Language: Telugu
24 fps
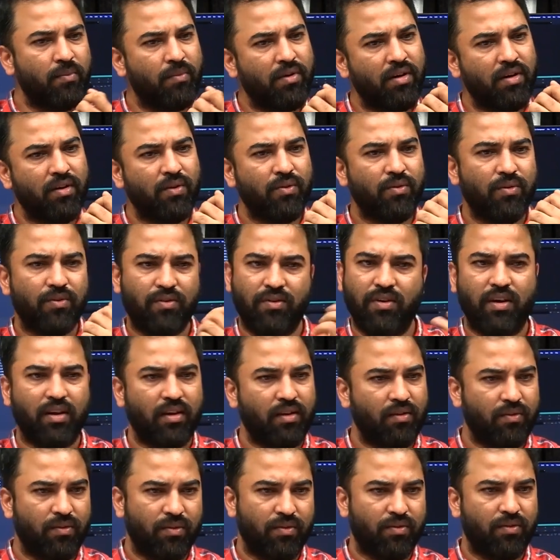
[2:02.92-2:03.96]
సినిమాల్లో చూసిన
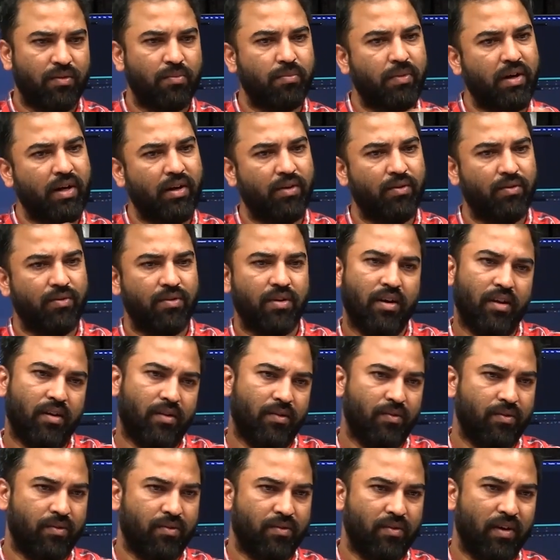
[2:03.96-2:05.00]
అలాగే చూస్తాం బయట చూసిన
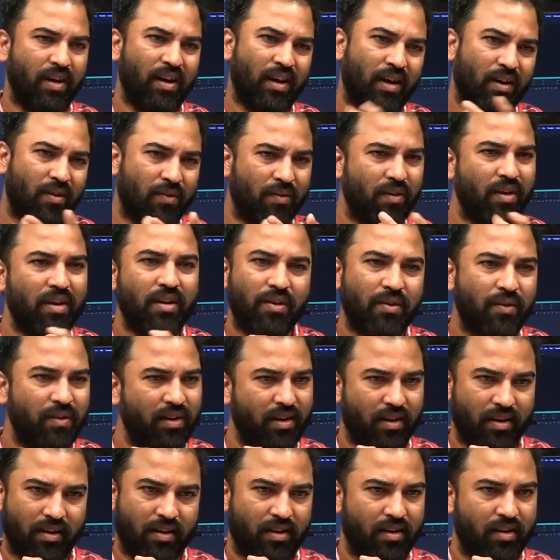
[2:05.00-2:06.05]
అలాగే చూస్తాం ఆయన అక్కడున్న
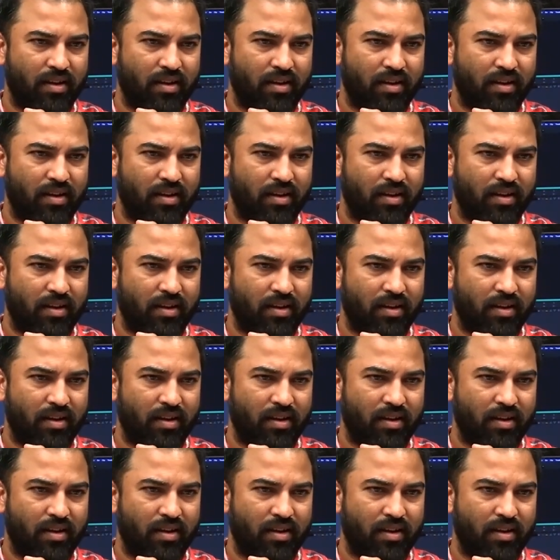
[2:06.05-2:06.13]
హీరోనే